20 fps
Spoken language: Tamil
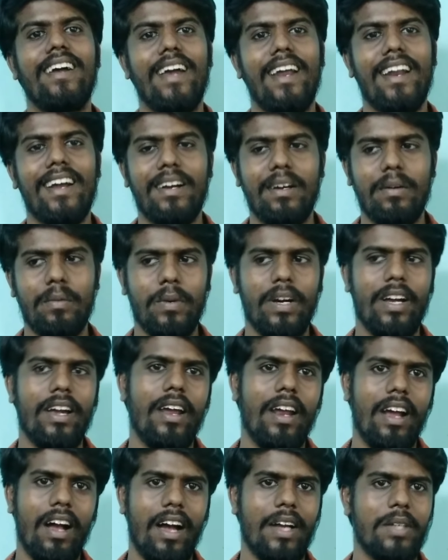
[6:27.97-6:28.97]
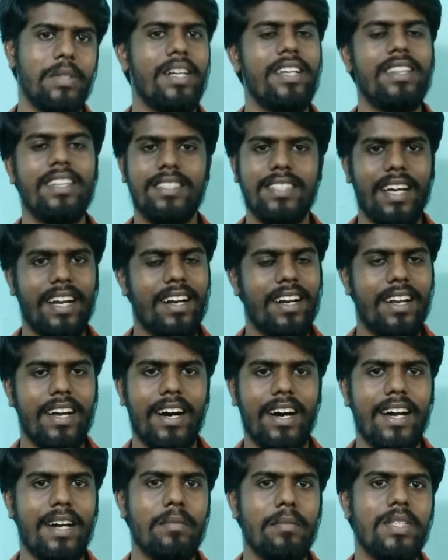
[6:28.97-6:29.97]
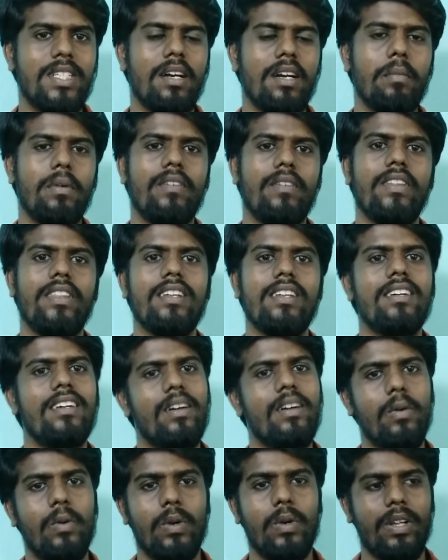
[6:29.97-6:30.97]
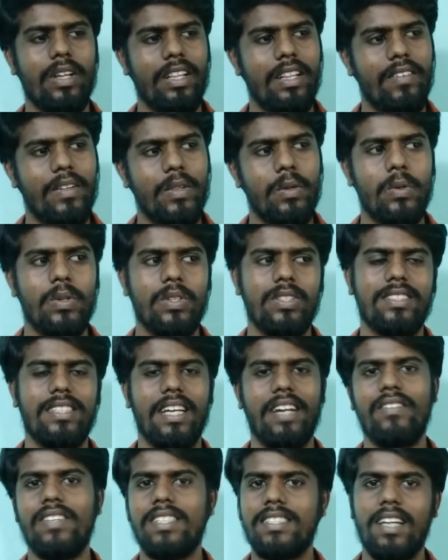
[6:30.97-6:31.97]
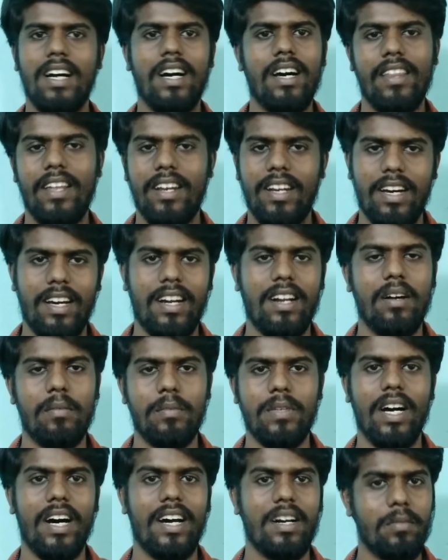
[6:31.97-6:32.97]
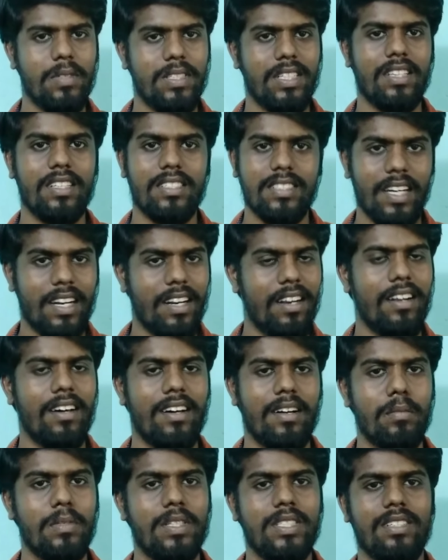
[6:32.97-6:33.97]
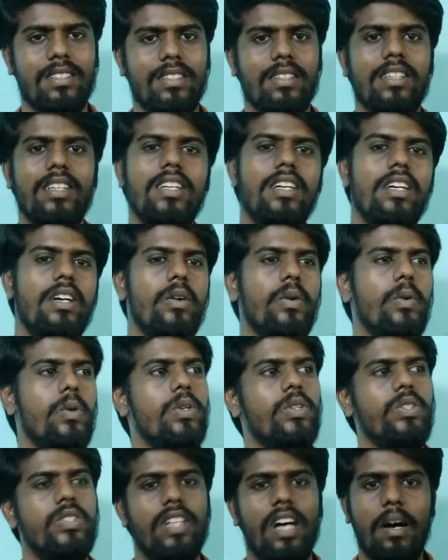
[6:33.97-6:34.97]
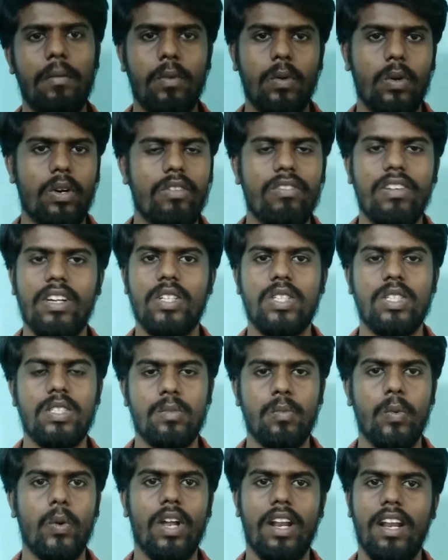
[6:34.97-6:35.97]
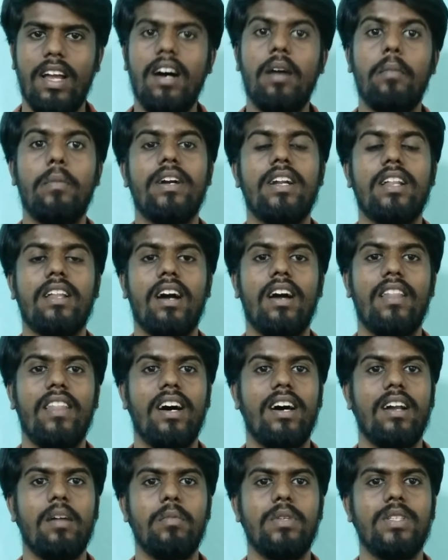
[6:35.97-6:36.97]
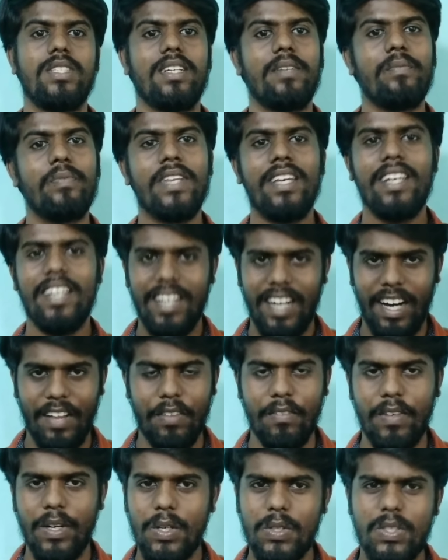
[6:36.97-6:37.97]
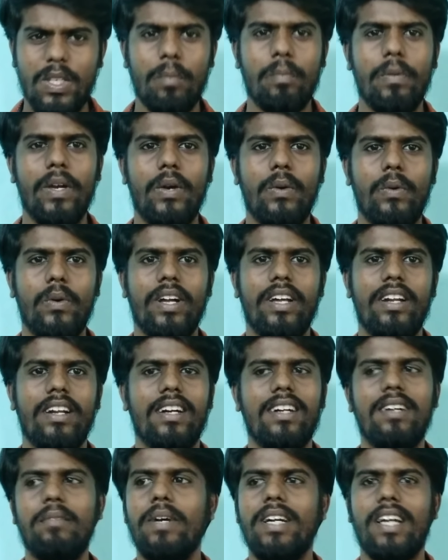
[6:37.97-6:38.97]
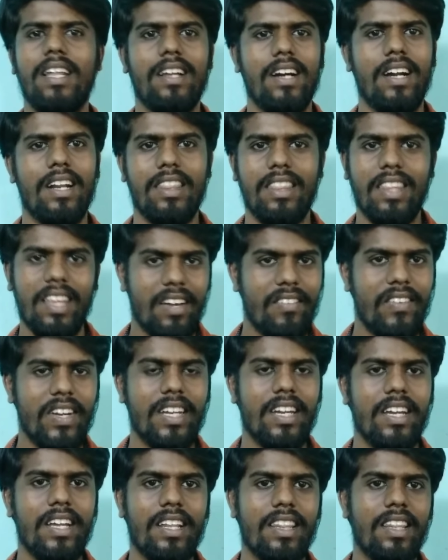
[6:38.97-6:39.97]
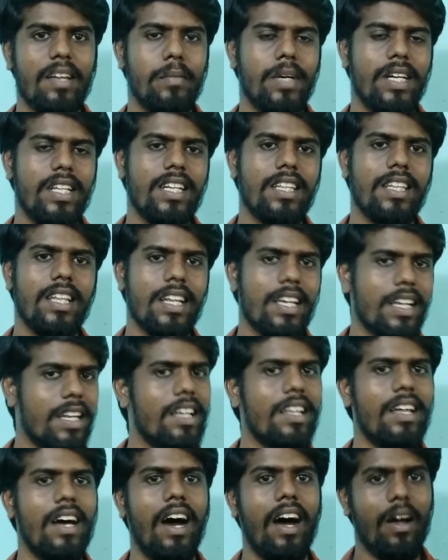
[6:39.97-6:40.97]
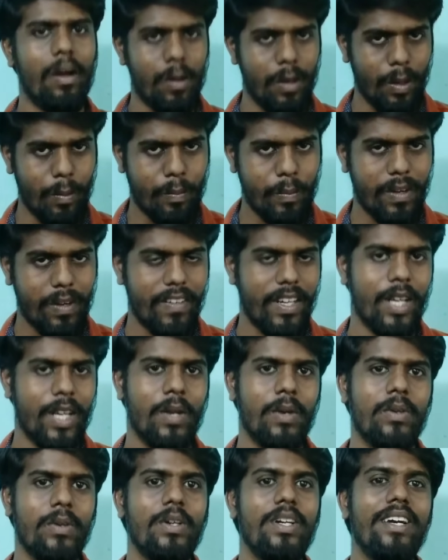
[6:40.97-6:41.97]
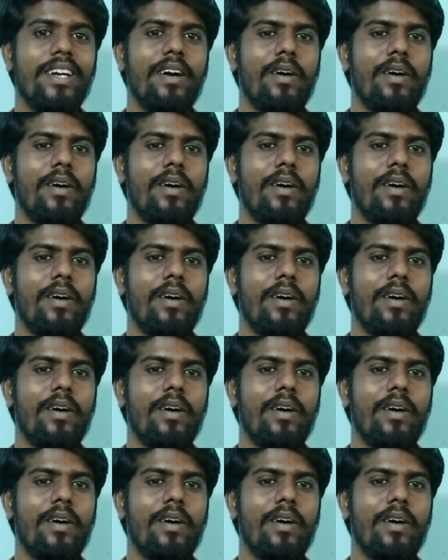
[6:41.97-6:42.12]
எனக்கு ஆக்சுவலாக இந்த சேனலில் ஆரம்பித்தப்போ வந்து ஒரு இதை வந்து ஒரு சர்வீஸ்க்காக தான் ஆரம் ஆரம்பித்தேன் இந்த சேனல் ஆரம்பித்தது ஒரு ஜாப் நோட்டிஃபிகேஷன்ஸ் போடலாம் அப்படின்றதுக்காக தான் ஆரம்பித்தேன் அந்த வீடியோஸ் இப்போயும் கூட இருக்குது பட் அதுக்கான தேவை இங்கே இருந்த மாதிரி தெரியல இப்போ வரைக்கும்